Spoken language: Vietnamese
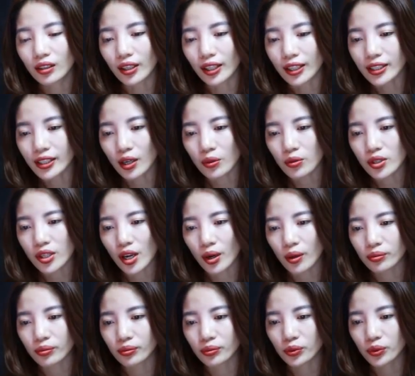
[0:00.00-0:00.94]
Cưới nhau
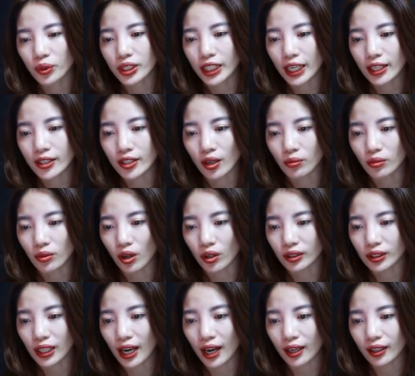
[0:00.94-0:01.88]
xong tôi nhanh chóng
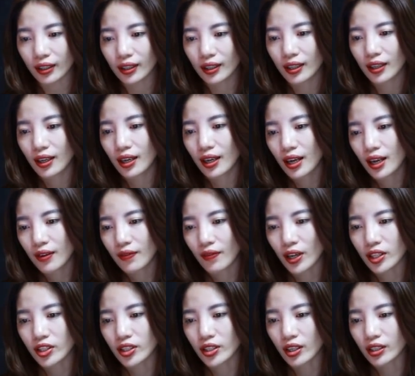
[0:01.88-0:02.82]
có thai
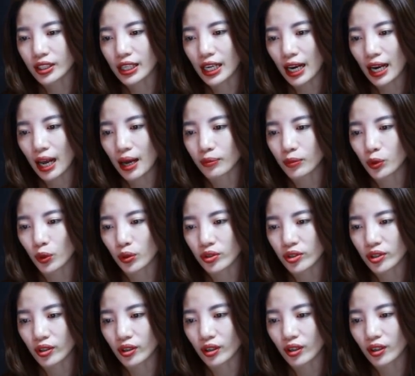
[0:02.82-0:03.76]
và chỉ ở nhà làm nội
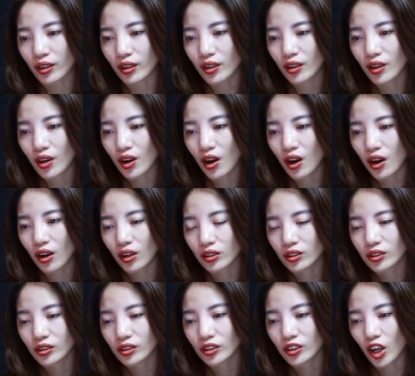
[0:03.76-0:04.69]
trợ.
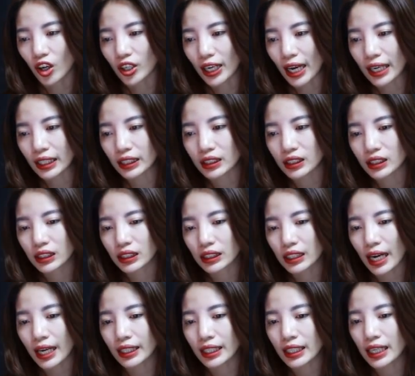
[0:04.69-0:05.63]
Còn anh,
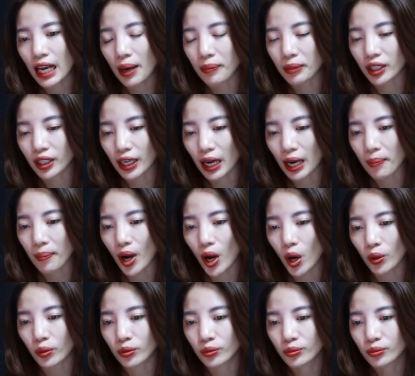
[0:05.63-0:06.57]
anh đi làm ở Cà
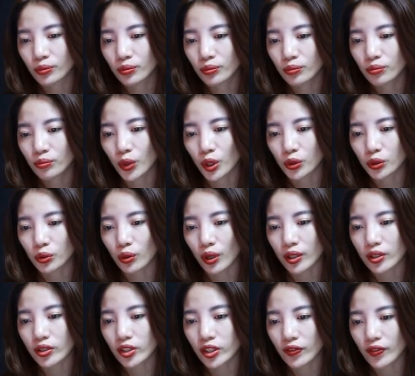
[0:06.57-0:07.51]
Mau, một
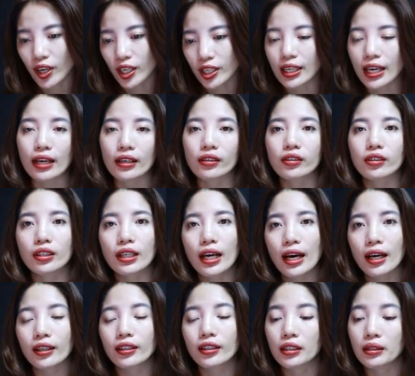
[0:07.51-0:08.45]
tuần chỉ về nhà được
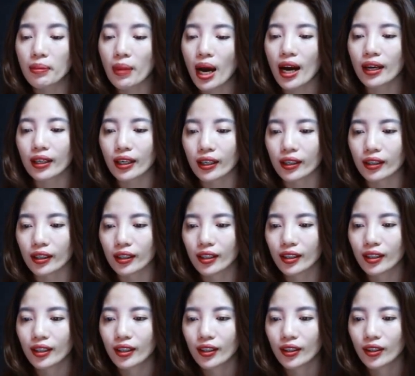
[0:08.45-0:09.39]
2 đến 3 ngày.
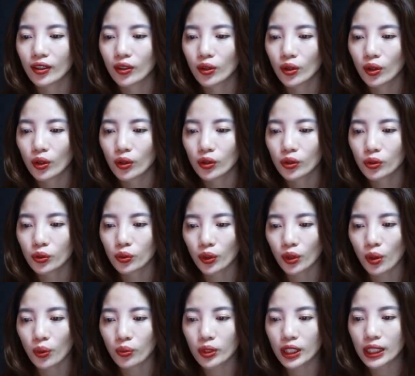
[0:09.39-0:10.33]

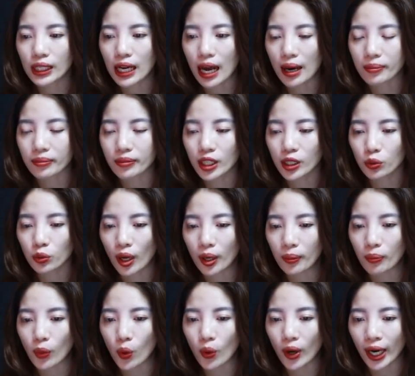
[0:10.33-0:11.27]
Tôi không đi làm nên
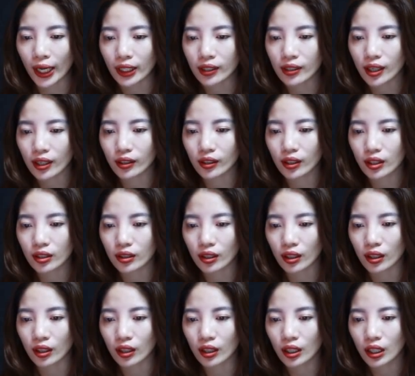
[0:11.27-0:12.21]
toàn bộ gánh nặng kinh
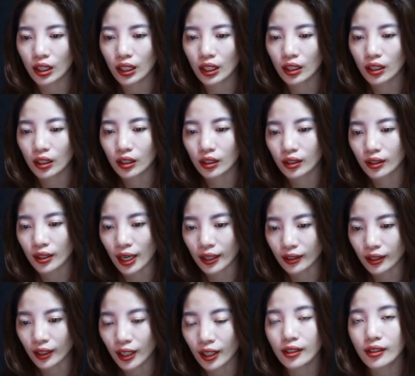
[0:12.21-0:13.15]
tế
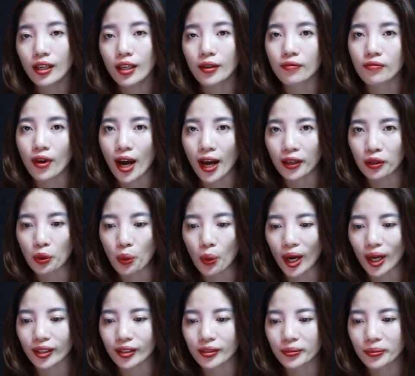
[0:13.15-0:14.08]
đặt hết lên vai của
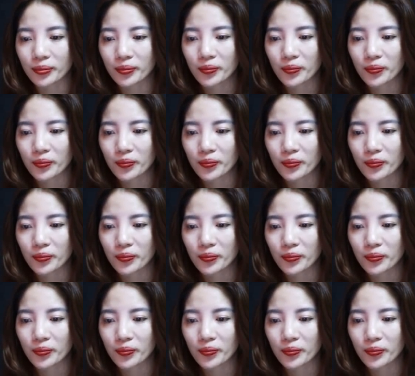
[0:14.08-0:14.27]
anh.